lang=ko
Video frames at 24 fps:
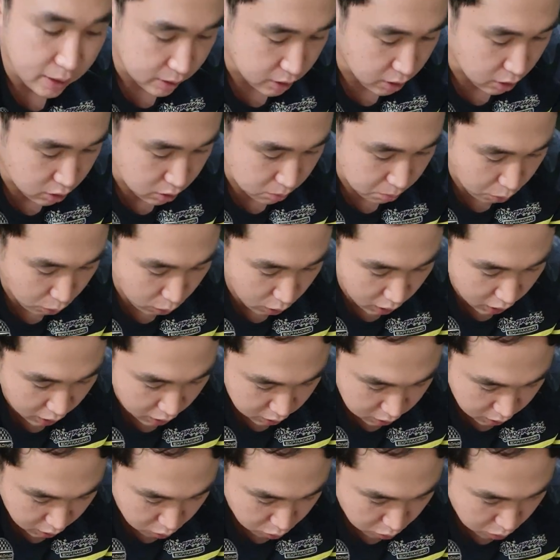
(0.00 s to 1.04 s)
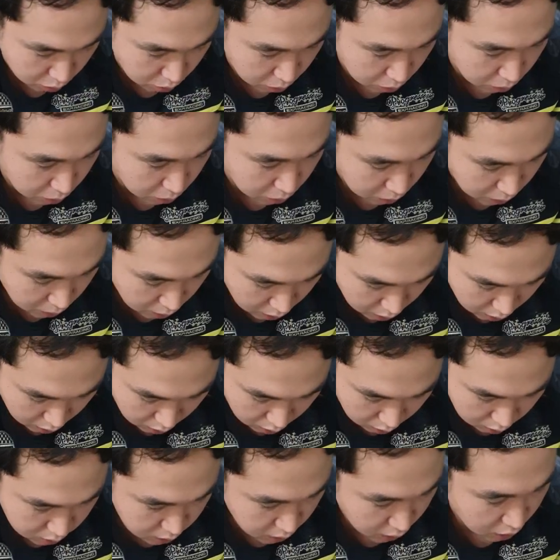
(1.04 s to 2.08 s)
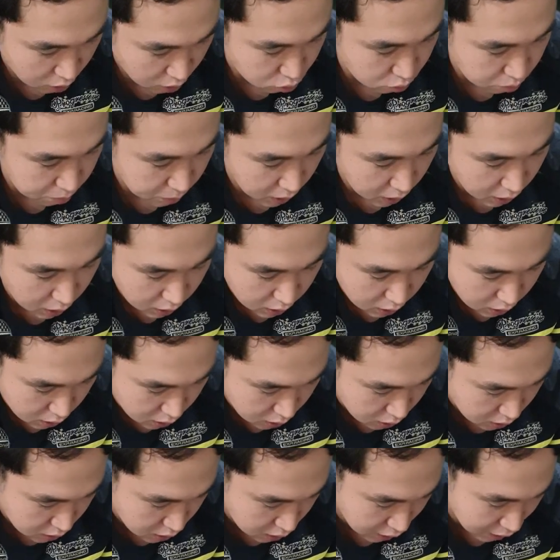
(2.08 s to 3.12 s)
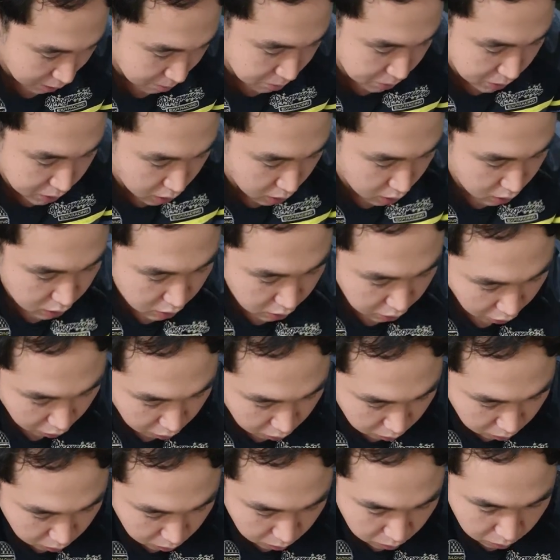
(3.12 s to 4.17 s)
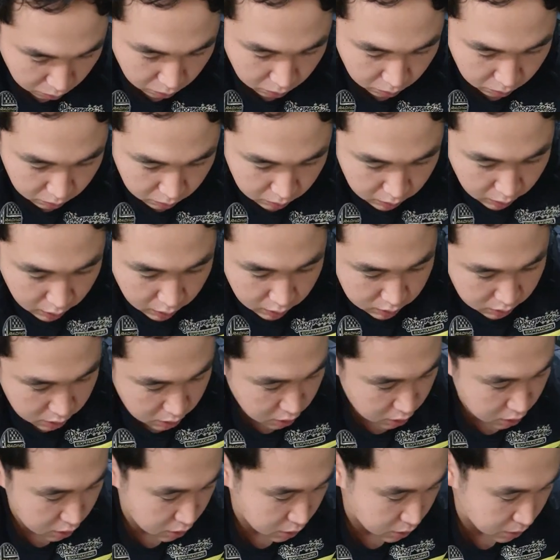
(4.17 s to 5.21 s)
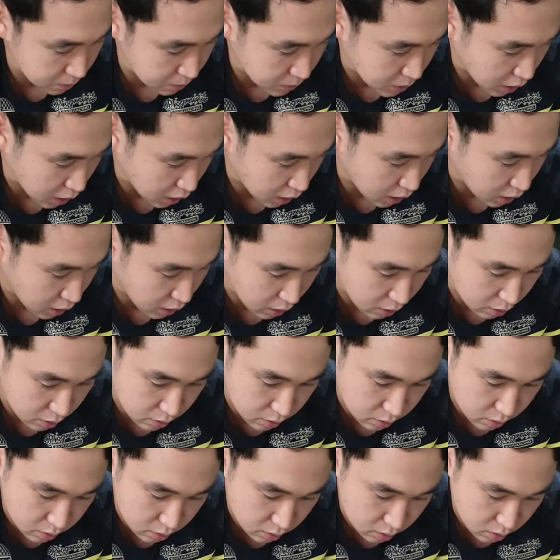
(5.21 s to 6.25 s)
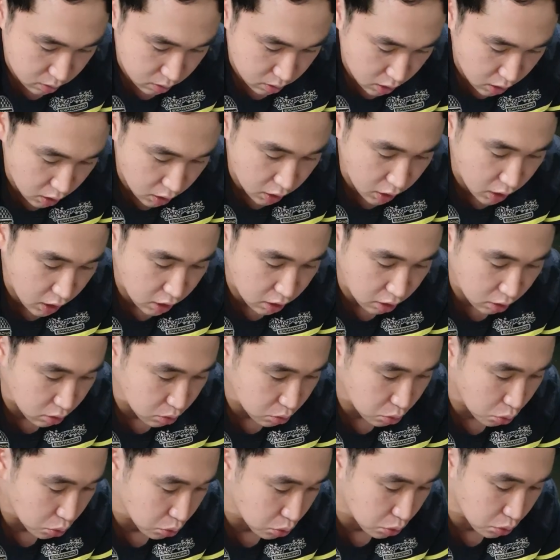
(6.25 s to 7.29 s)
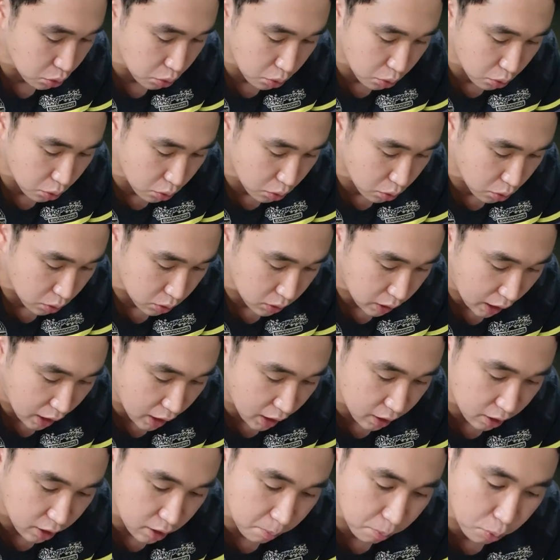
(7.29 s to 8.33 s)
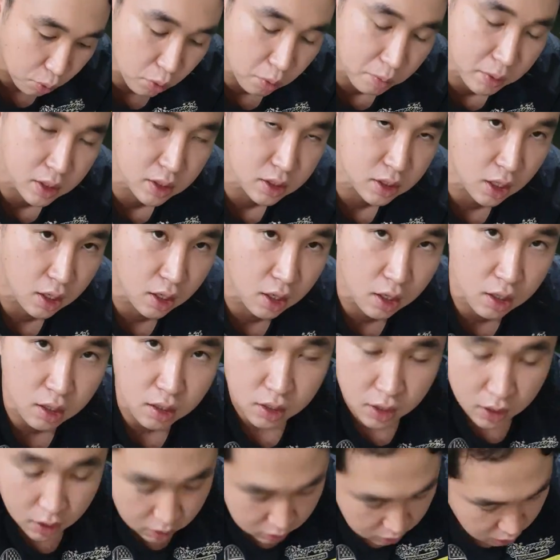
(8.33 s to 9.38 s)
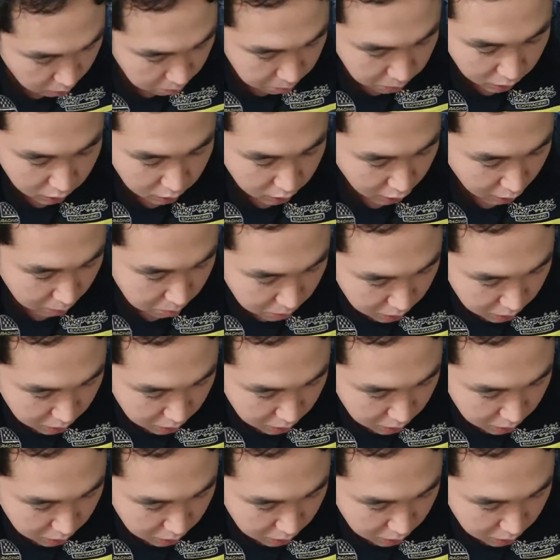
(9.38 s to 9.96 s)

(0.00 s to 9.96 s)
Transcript: 저는 포항에 서하고 있고 현재 이 꽃뱅이들은 이제 3년이 되었고 지금 제가 일일이 저는 손으로 다 이렇게 보면서 선별을